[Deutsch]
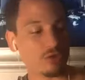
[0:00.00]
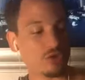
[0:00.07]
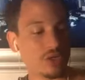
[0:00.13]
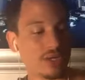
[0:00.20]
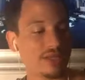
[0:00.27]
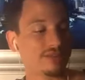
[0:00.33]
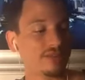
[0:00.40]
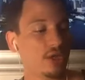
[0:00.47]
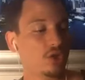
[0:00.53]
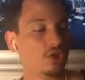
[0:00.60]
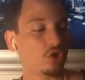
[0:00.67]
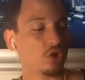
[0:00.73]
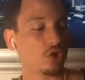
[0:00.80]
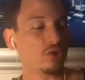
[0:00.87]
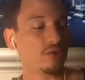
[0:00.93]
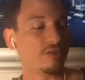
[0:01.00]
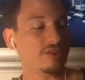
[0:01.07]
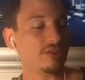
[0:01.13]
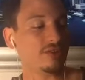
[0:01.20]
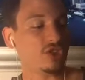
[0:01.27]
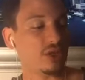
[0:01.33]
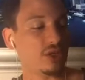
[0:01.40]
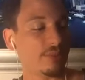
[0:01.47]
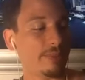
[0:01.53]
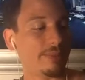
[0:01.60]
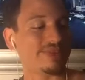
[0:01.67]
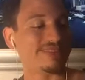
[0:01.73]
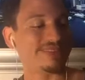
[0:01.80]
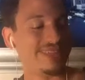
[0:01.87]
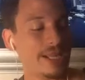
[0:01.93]
Jeunesse Dr. Vincent
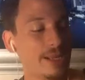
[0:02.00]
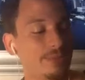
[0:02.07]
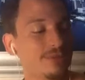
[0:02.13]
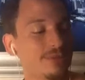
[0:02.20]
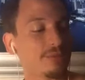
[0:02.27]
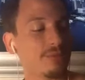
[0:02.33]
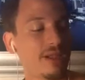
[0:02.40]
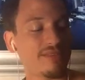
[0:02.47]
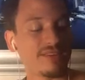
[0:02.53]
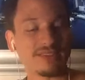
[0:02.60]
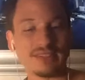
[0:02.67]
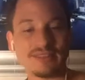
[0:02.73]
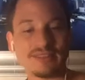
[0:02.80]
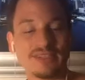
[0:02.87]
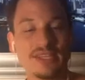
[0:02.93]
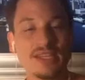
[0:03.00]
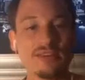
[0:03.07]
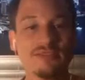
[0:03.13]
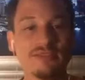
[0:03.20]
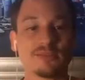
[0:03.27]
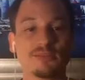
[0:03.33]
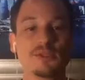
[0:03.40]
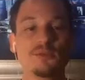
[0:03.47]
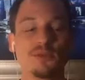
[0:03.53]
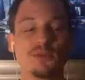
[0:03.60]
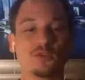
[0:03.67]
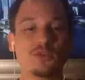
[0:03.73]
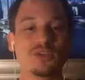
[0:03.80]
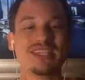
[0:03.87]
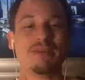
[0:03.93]
Giampapa selbst mal was erzählt, was mich
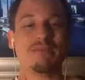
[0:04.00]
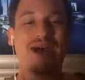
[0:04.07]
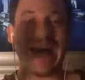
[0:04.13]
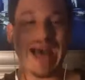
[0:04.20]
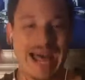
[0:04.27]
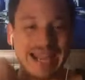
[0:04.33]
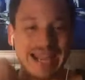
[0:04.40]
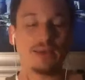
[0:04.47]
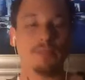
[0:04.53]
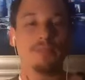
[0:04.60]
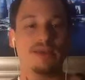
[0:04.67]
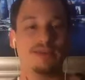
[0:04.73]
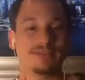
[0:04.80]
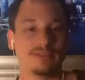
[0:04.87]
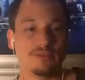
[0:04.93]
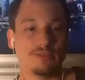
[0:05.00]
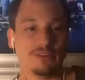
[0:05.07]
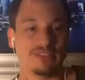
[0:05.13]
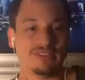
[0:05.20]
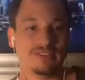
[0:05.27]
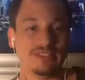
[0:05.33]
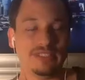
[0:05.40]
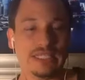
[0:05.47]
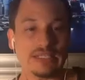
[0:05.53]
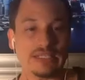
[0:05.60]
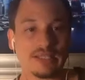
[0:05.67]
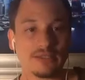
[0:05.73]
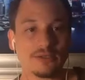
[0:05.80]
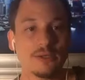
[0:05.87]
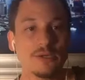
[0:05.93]
persönlich am allermeisten fasziniert
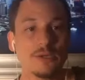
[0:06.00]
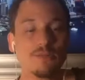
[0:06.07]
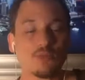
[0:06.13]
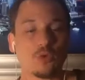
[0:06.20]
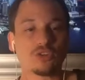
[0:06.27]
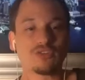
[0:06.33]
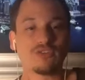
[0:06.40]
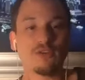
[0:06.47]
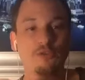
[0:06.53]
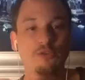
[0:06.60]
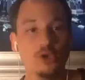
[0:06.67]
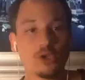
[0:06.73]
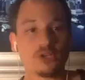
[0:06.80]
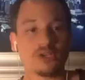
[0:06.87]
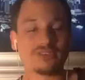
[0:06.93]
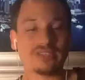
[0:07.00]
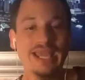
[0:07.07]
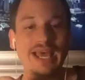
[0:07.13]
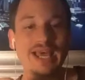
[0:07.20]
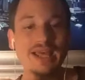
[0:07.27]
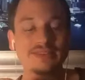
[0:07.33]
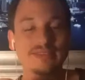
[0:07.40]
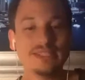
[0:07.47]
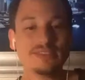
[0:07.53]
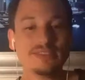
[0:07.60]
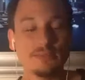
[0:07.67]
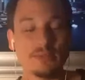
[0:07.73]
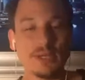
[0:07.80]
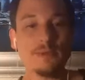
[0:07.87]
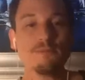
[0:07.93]
hat. Und zwar folgendes. Er erzählte
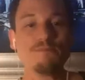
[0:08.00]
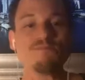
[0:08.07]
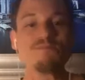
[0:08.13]
mir,